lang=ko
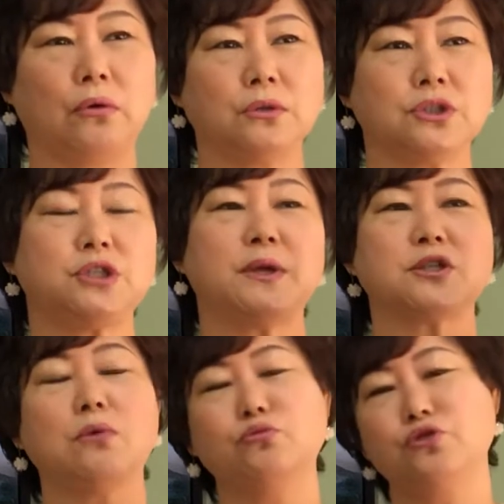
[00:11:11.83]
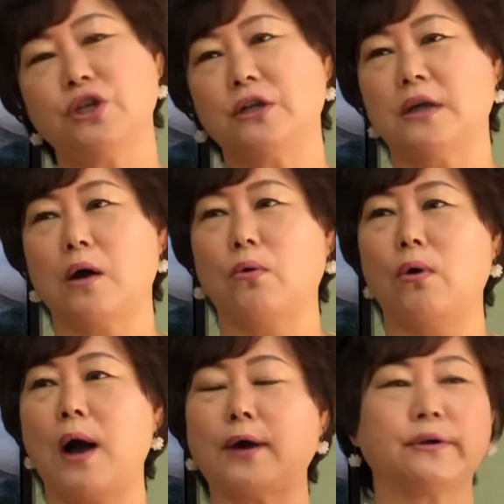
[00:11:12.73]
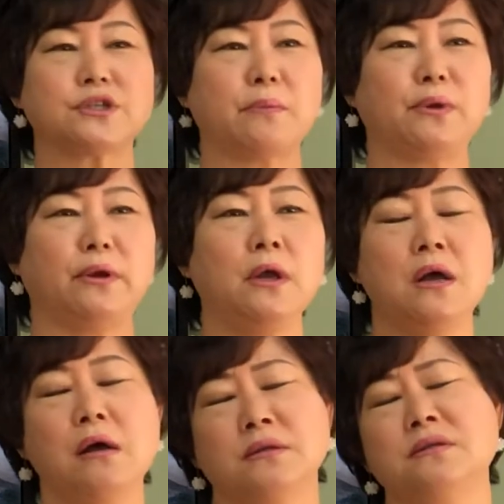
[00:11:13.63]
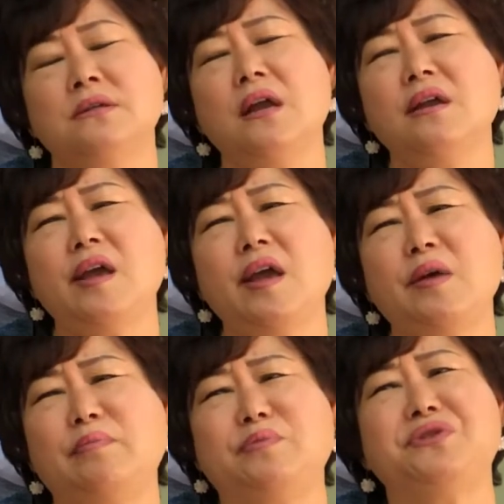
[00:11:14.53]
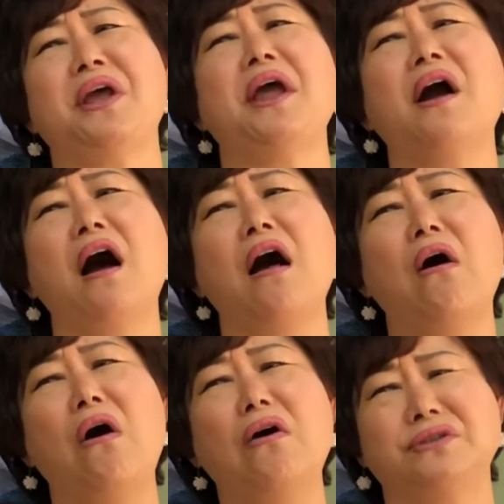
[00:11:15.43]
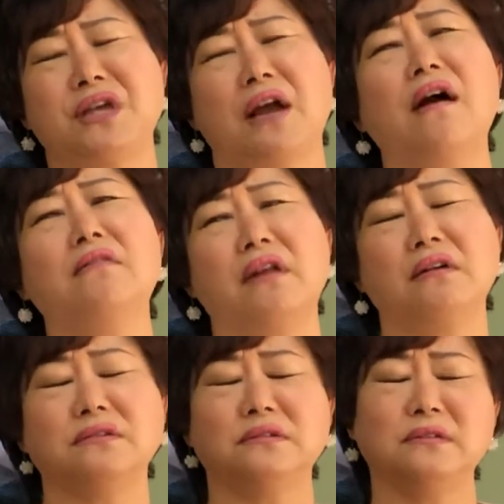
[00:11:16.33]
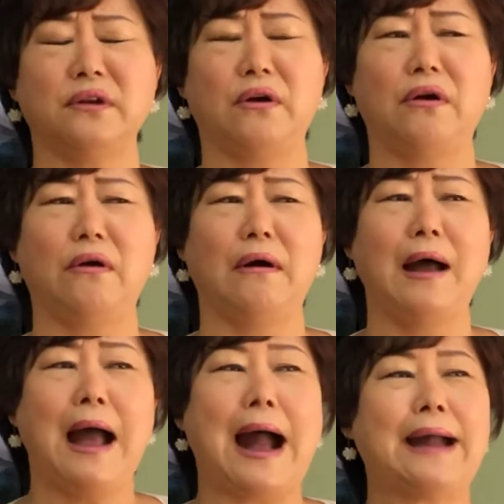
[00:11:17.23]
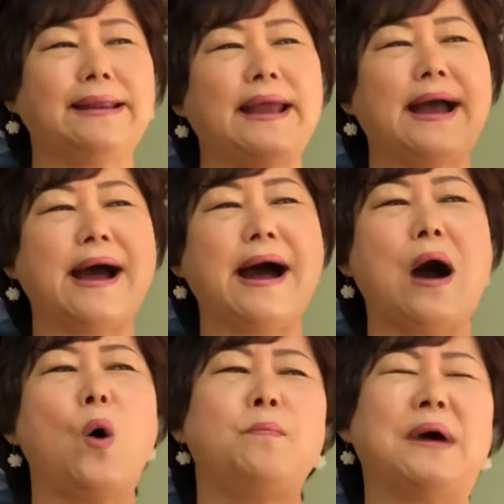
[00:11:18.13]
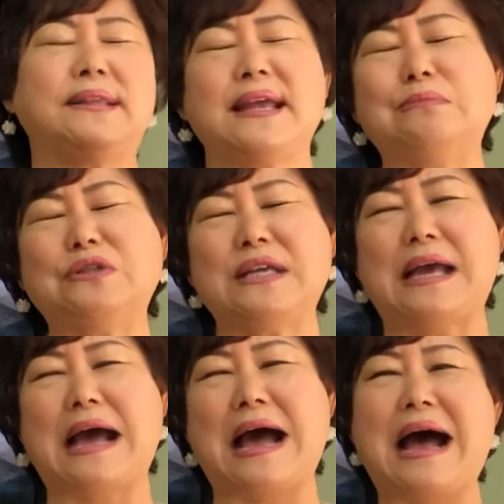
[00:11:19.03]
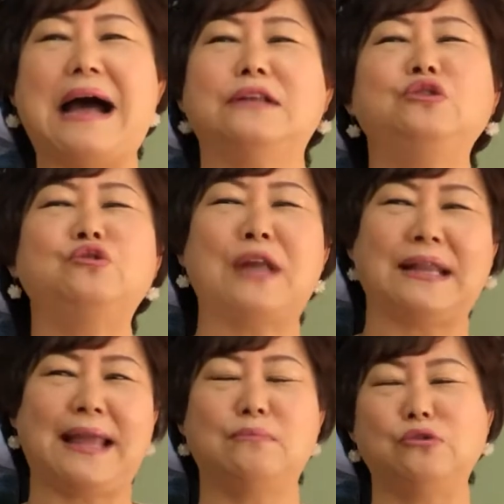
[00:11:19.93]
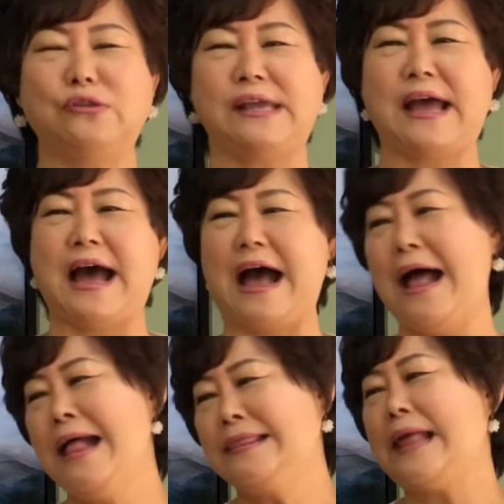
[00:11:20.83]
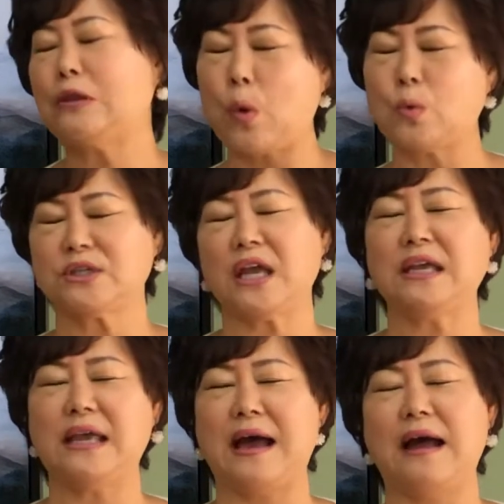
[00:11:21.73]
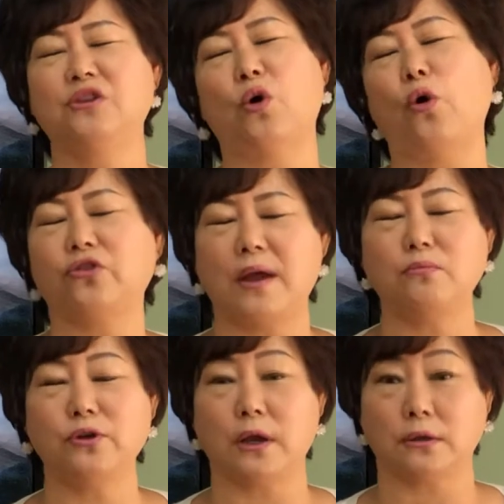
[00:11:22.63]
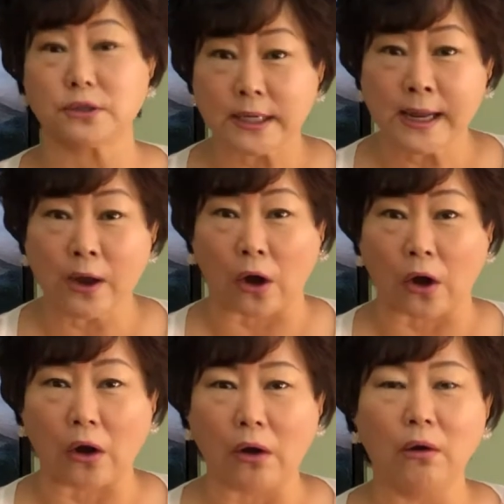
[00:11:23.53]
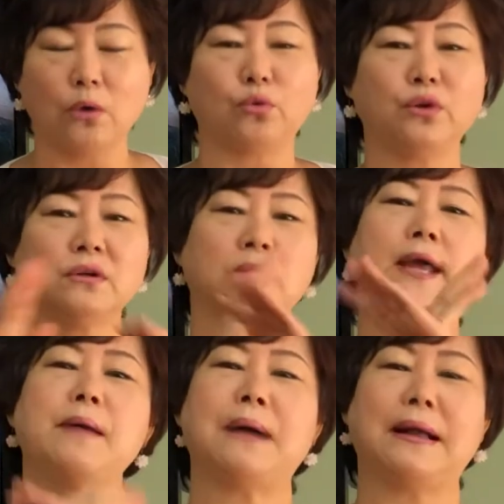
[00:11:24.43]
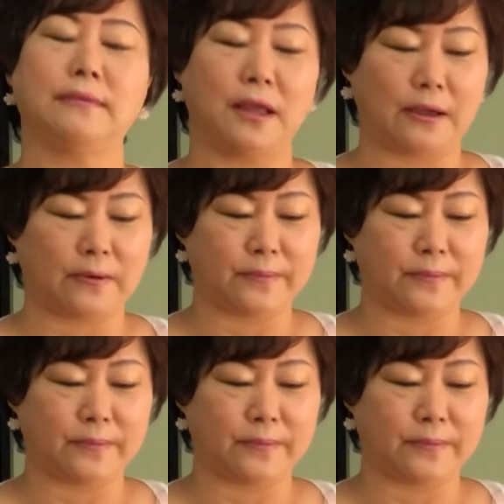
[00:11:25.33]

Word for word: 집에서 문제 일어나고 학교에서 하면 선생님 제가요 어, 제가 그랬거든요 아니야 오빠 때문이야 누나 때문이야 내 동생이야 너 때문이야 그러잖아요 우리는 그렇게 하면 안 돼요